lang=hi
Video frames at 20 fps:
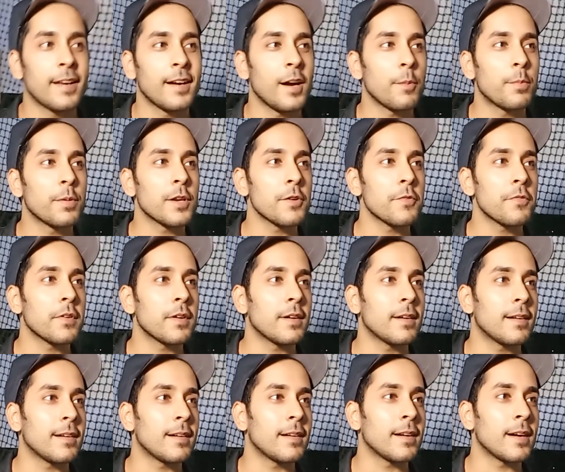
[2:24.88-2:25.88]
अभिनव
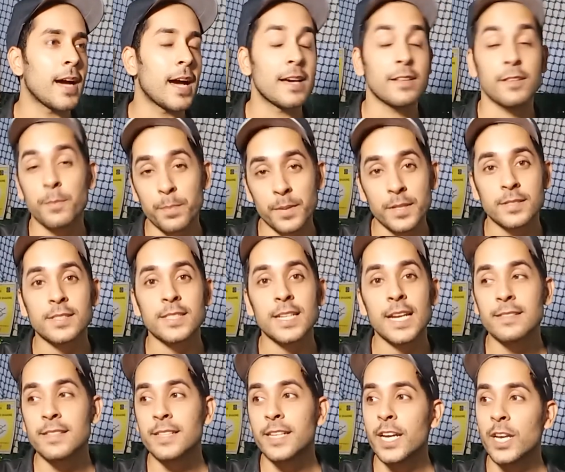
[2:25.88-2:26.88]
एज अ पर्सन
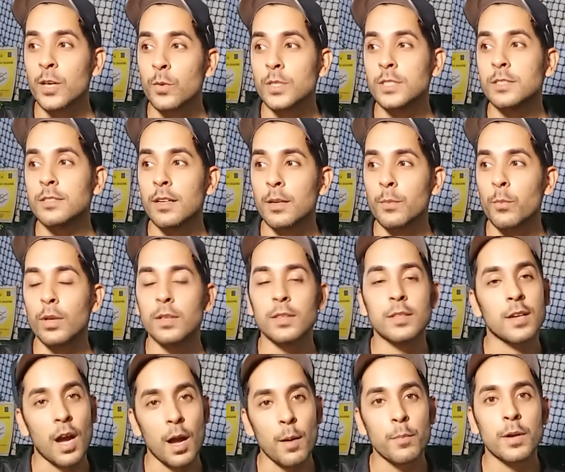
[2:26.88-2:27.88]
एज एन इंडिविजुअल बहुत
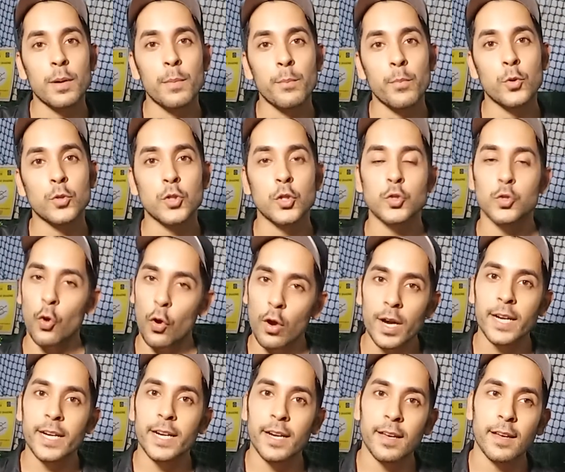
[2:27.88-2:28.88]
काम कंपोज और
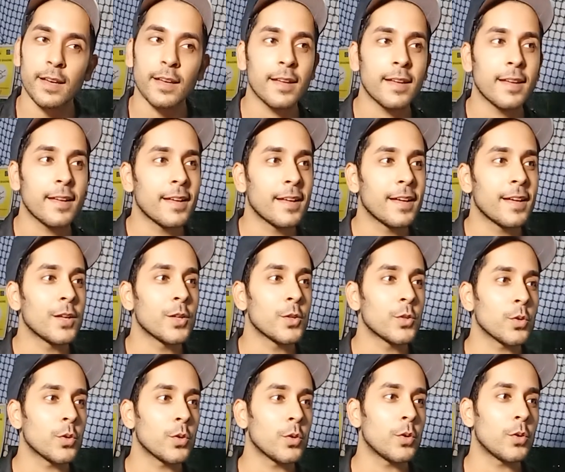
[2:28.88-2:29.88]
स्ट्रॉन्ग हेडेड है
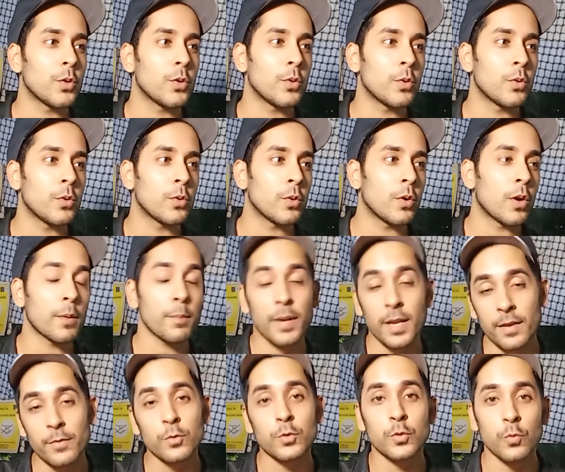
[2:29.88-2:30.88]
तो और
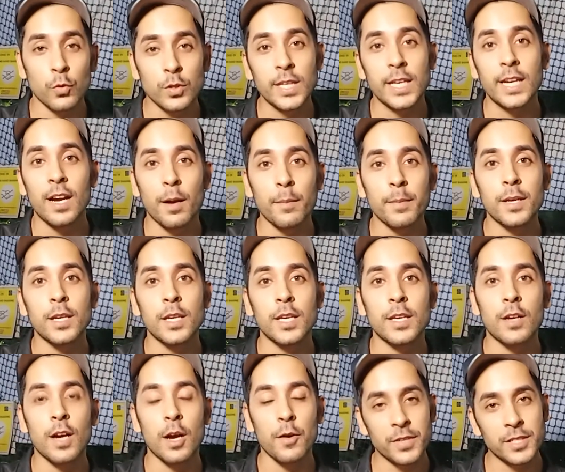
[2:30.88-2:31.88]
मैंने वो देखा भी है
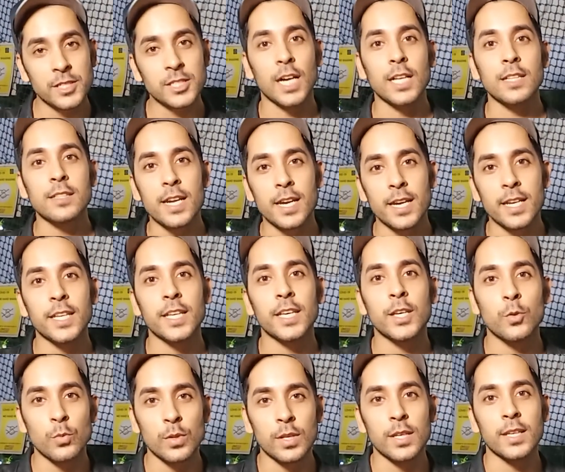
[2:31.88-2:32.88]
कि काफ़ी शांत रहने
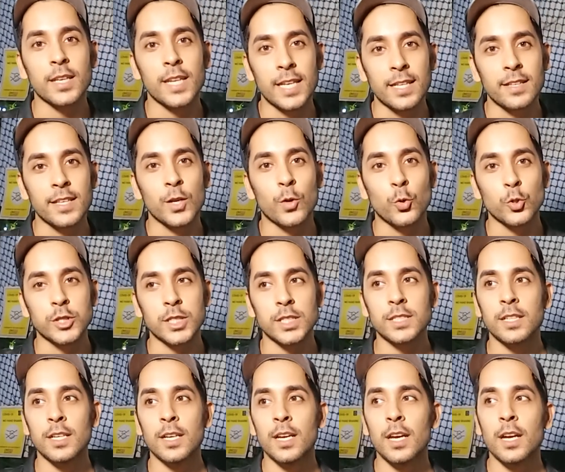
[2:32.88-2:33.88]
की उनकी रहती है कोशिश
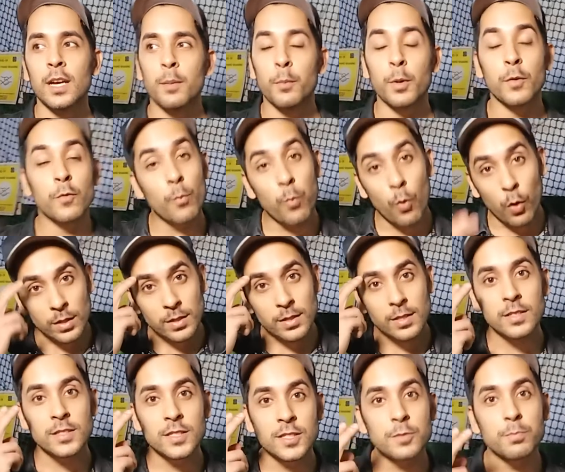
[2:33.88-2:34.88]
बट वो बहुत
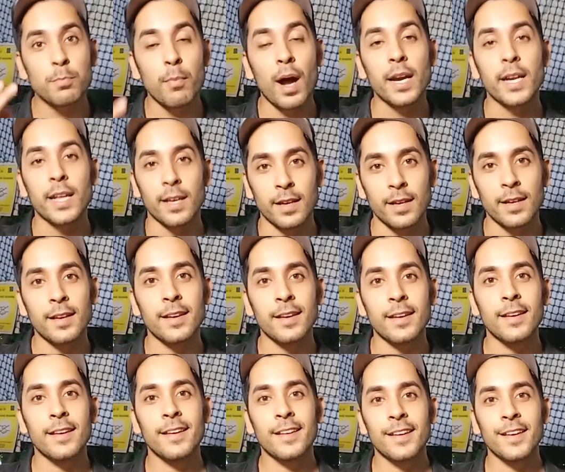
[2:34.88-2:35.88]
स्मार्ट है
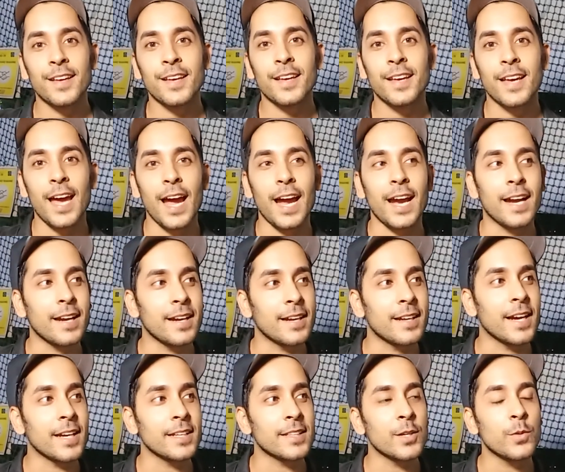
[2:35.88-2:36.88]
एंड
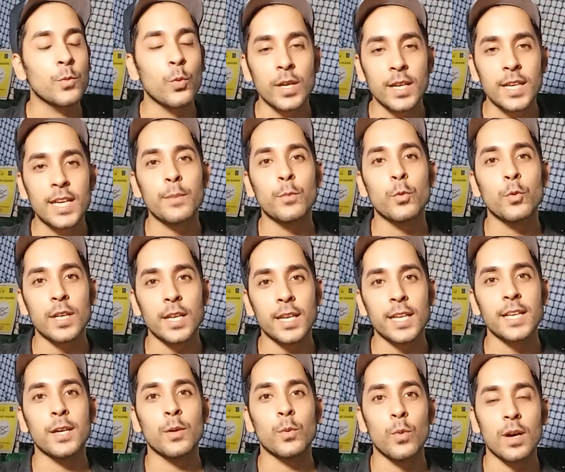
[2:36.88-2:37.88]
आई थिंक वही गेम उनके
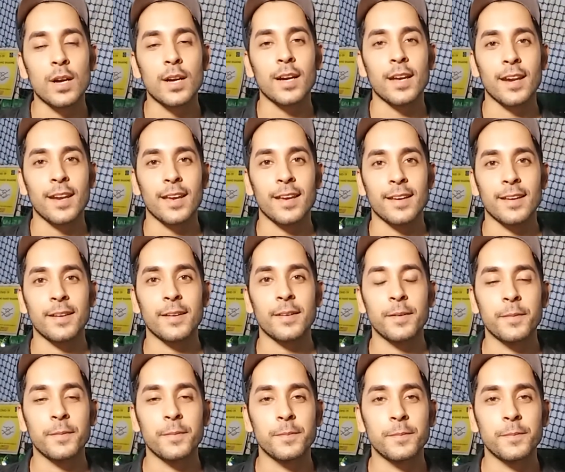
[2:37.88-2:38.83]
लिए वर्क कर रही है